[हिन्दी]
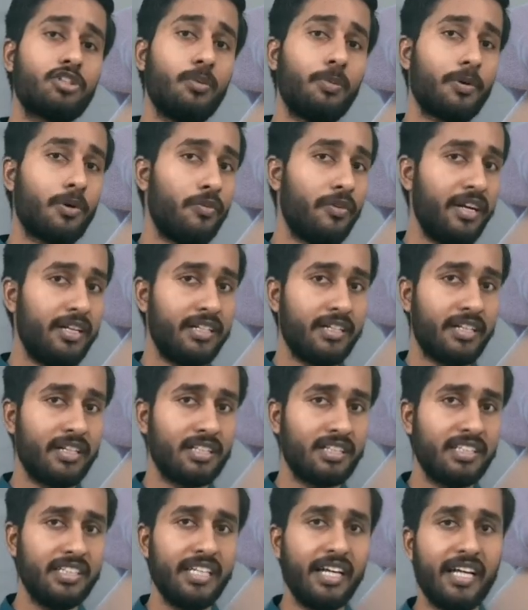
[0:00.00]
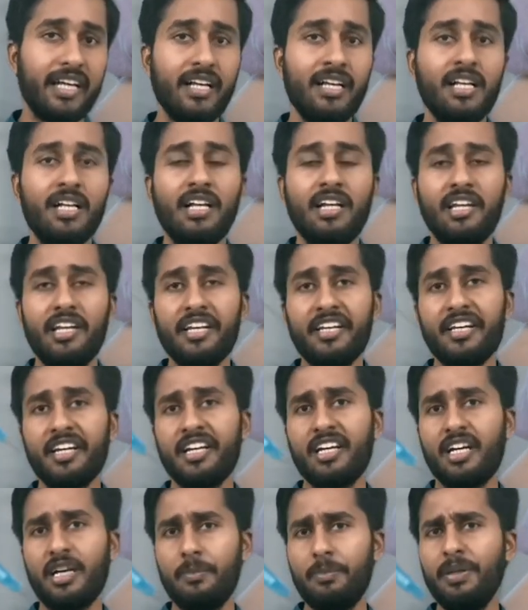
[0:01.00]
को प्रोवाइड करते हैं लेकिन
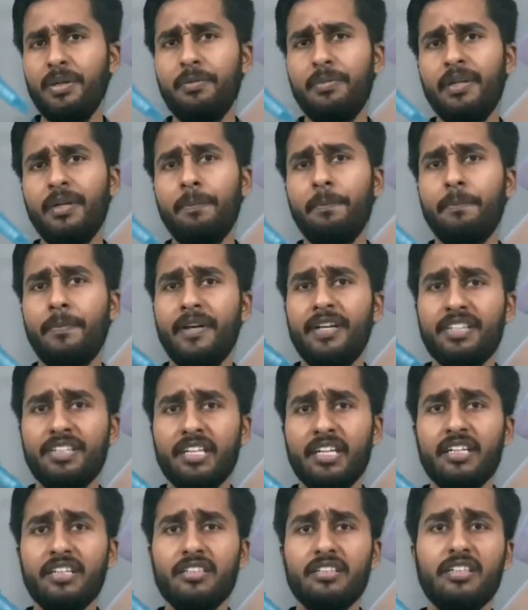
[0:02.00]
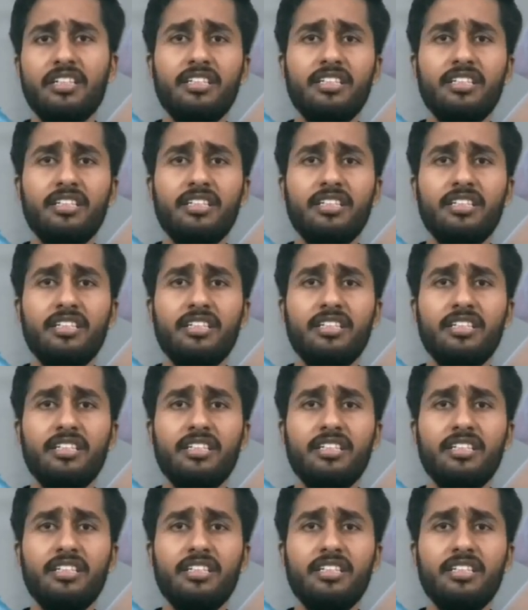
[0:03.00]
कभी भी पेशेंट